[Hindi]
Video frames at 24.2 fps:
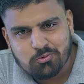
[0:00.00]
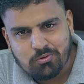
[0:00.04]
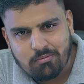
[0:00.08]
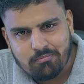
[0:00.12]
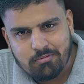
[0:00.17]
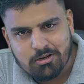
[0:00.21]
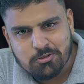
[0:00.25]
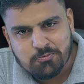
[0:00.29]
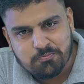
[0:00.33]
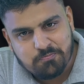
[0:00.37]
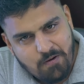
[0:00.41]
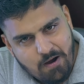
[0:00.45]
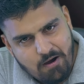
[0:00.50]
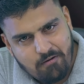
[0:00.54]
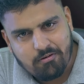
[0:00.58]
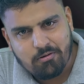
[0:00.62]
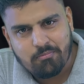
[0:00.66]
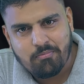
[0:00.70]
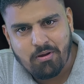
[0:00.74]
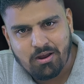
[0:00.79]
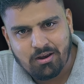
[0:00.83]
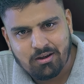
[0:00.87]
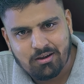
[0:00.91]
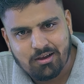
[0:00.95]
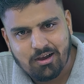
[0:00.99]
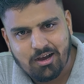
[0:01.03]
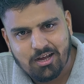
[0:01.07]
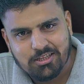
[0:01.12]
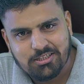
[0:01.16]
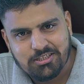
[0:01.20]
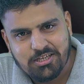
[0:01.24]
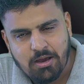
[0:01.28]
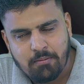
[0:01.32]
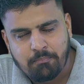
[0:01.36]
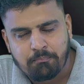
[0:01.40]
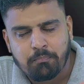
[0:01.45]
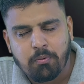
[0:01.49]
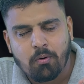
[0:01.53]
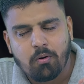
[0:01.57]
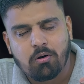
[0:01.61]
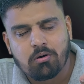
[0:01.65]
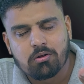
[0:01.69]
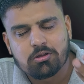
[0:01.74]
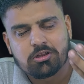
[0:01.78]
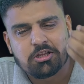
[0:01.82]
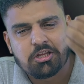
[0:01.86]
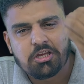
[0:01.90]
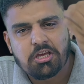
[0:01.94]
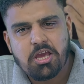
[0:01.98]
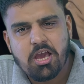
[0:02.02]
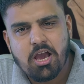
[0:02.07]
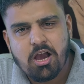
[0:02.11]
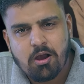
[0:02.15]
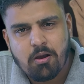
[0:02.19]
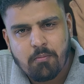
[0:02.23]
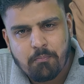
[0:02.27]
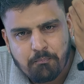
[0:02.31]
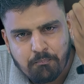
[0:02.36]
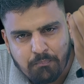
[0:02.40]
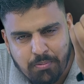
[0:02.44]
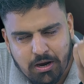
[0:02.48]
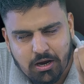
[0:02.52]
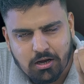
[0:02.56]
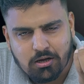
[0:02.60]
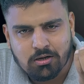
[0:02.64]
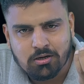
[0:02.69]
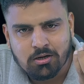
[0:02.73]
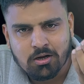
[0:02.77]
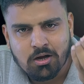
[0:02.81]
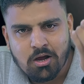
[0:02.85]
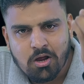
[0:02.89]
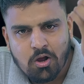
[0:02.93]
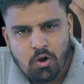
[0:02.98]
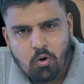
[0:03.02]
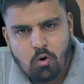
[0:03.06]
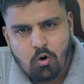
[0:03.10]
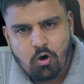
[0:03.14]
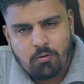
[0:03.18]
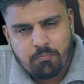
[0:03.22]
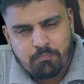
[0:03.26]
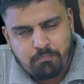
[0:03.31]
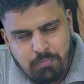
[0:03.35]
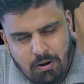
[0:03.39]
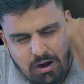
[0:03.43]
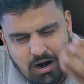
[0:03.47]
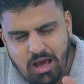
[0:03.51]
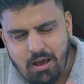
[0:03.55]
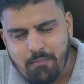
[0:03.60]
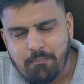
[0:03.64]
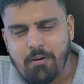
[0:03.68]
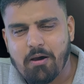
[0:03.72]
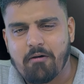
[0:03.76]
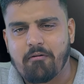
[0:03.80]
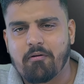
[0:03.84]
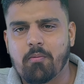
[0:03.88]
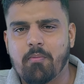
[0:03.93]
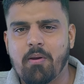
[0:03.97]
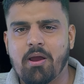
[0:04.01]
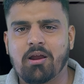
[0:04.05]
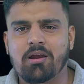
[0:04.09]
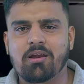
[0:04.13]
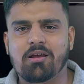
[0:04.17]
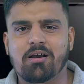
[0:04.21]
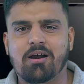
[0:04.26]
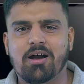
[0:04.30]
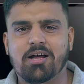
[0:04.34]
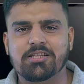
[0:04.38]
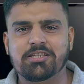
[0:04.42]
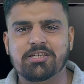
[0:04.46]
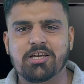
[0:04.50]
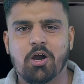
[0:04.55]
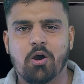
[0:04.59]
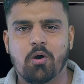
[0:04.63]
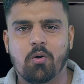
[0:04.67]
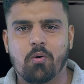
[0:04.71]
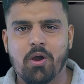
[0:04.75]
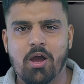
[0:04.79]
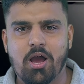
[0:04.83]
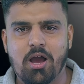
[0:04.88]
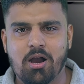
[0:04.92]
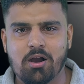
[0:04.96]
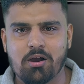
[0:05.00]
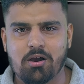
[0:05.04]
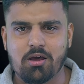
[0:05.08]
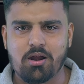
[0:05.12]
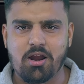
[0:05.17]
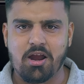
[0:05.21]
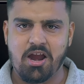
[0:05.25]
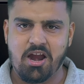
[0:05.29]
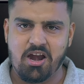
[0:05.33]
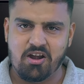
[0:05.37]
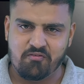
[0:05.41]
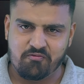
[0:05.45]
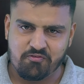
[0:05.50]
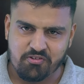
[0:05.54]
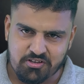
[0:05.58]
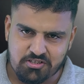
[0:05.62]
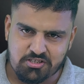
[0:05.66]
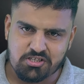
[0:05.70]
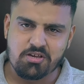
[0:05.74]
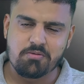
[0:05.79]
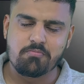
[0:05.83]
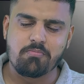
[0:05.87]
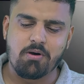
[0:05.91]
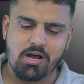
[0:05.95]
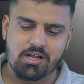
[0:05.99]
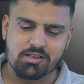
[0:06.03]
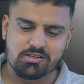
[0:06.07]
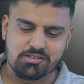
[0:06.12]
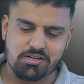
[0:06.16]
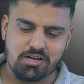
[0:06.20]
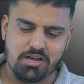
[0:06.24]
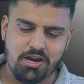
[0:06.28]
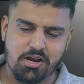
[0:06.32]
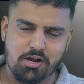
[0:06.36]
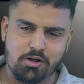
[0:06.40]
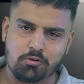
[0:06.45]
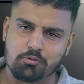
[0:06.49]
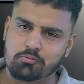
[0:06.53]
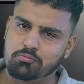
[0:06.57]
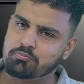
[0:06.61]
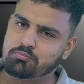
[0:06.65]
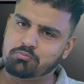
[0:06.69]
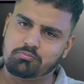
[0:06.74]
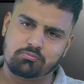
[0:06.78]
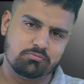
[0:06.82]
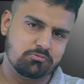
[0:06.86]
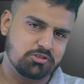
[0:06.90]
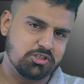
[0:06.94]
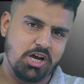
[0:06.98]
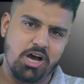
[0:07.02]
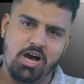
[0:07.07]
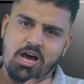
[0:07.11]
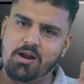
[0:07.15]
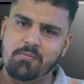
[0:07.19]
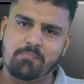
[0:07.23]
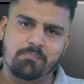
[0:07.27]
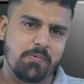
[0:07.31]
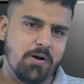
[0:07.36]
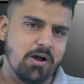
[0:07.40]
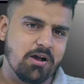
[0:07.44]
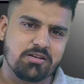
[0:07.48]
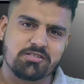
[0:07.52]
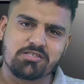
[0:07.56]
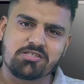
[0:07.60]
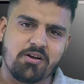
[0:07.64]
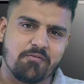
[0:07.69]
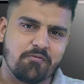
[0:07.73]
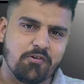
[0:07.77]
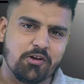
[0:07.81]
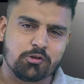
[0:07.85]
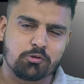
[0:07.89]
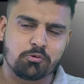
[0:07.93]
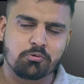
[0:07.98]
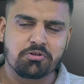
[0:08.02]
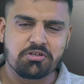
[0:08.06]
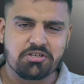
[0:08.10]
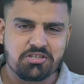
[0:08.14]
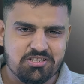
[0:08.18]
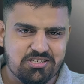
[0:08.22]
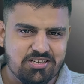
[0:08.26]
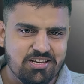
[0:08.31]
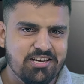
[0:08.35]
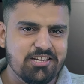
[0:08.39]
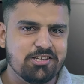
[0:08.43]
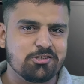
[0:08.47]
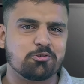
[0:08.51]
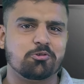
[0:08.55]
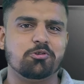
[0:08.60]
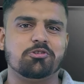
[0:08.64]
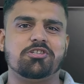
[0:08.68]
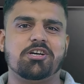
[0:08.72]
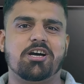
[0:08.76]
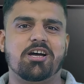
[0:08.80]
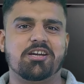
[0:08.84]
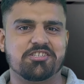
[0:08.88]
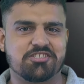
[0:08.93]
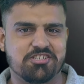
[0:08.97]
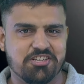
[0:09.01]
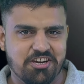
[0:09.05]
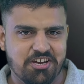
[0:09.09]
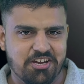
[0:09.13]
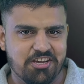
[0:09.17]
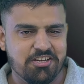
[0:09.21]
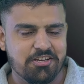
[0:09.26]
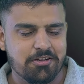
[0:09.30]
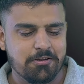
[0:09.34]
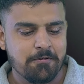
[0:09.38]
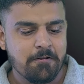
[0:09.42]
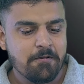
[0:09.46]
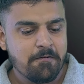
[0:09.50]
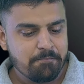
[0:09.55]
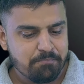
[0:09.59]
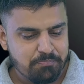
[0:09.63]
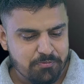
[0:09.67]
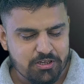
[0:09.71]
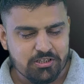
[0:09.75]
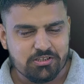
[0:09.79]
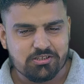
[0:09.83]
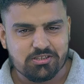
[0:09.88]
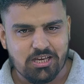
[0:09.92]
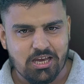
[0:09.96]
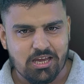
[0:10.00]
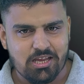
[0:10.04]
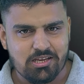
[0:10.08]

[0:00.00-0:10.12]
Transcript: सौ एम पावर बैंक लगा दिया बहुत ही एक बिग और बड़ा पावर बैंक लगा दिया होगा अगर हैंडफ्रिज की बात करें तो चार पांच दफा तो इजीली इसको चार्ज करेगी इसके